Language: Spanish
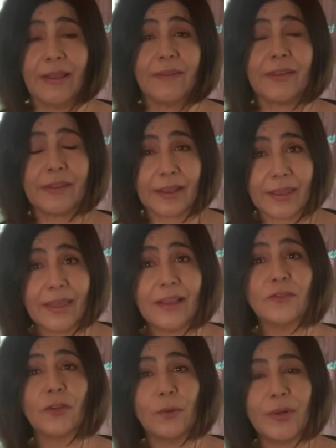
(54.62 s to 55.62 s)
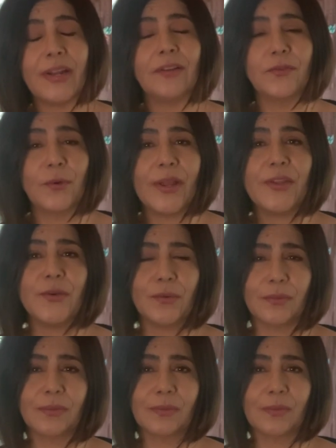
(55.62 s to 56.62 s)
Si te quedas solo en el
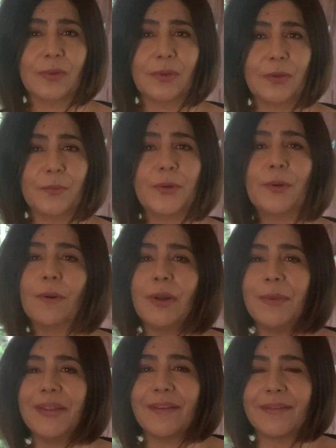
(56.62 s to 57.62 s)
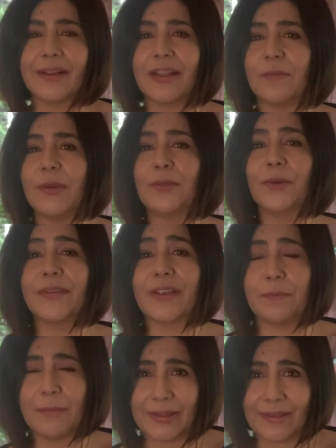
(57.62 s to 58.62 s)
sueño, probablemente estarás viendo
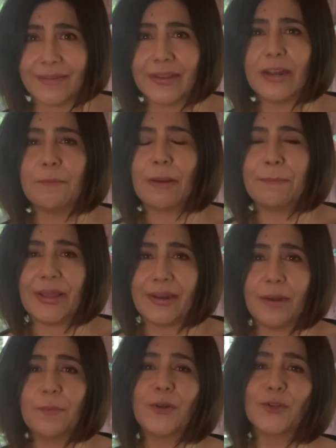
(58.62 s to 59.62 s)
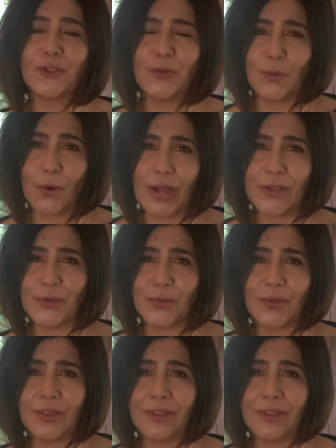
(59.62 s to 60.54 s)
esas metas en el papel el próximo año